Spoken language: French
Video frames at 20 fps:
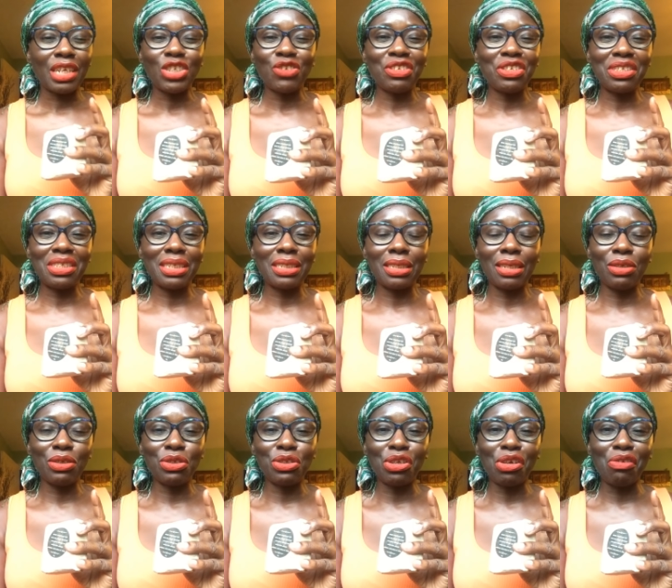Je vais le
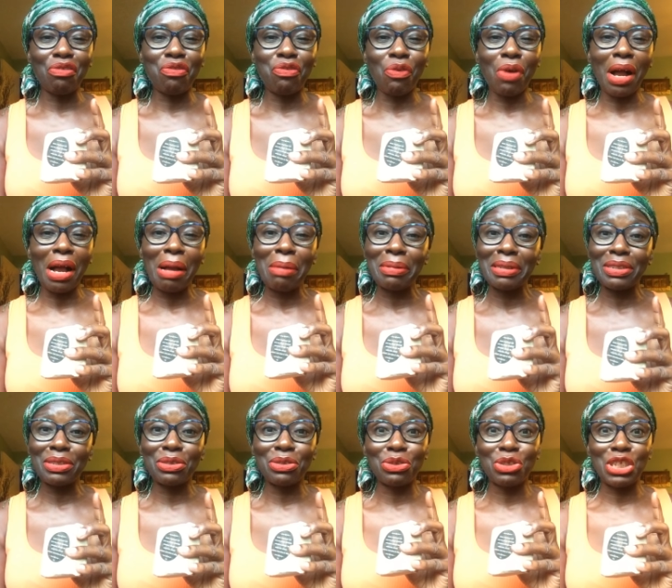tester une seule fois
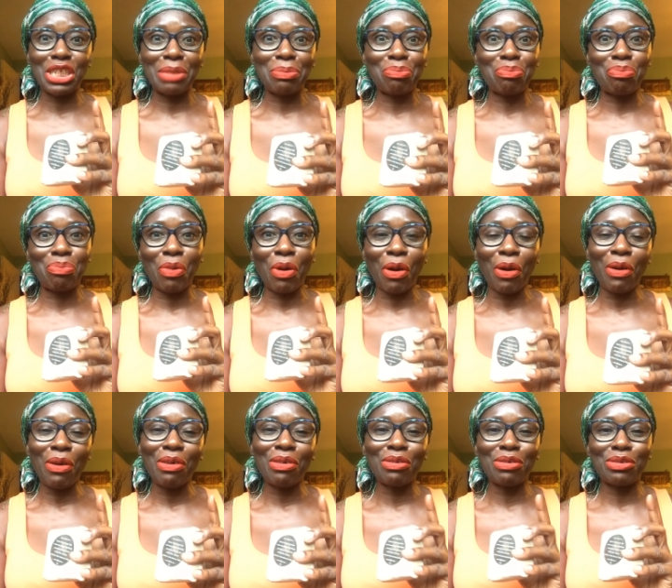parce que j'ai
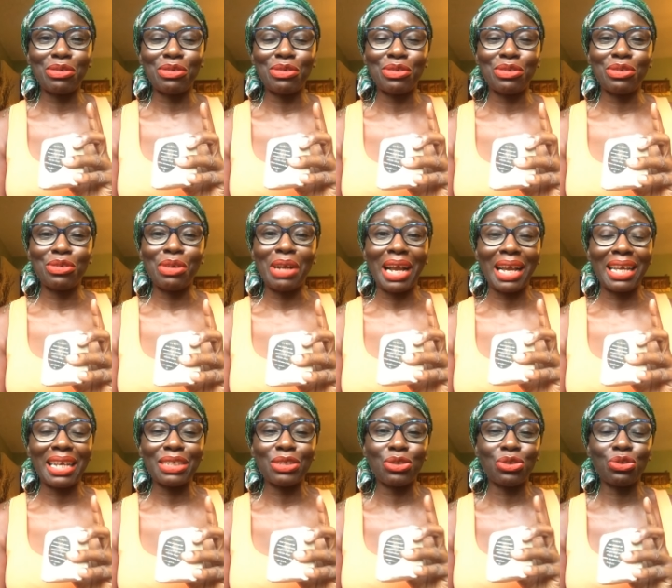peur euh, de la
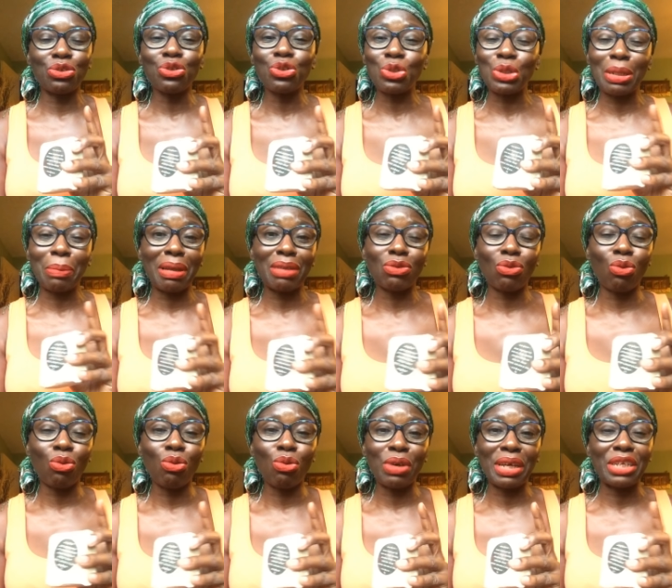réaction. Je ne sais pas
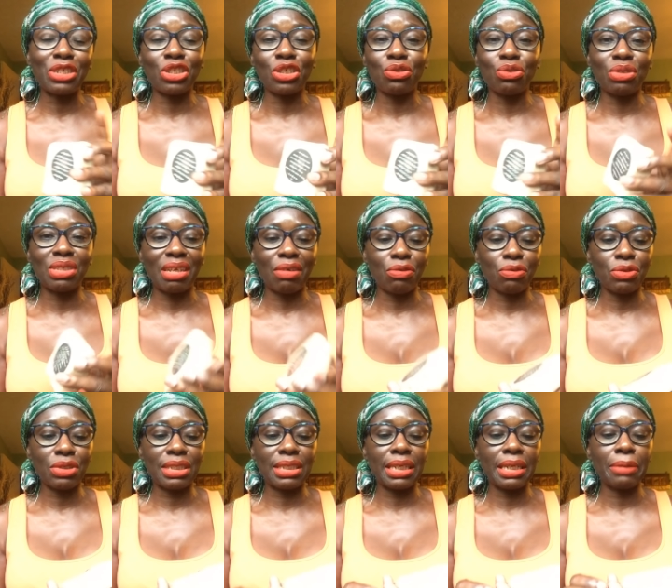trop quel genre de
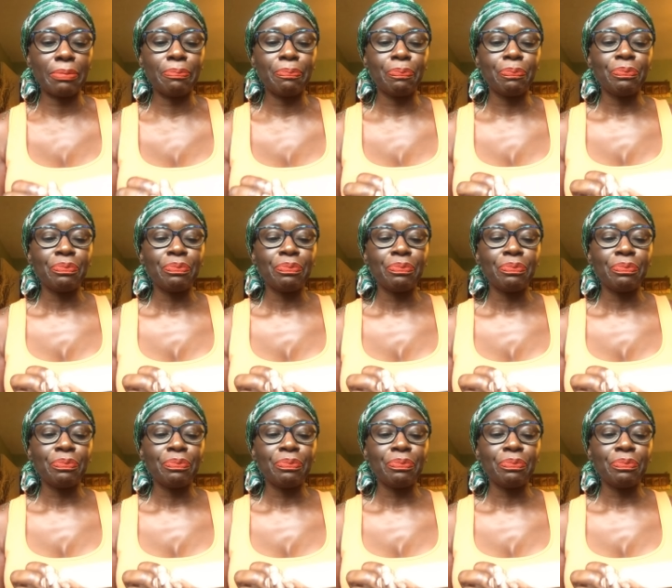savon c'est.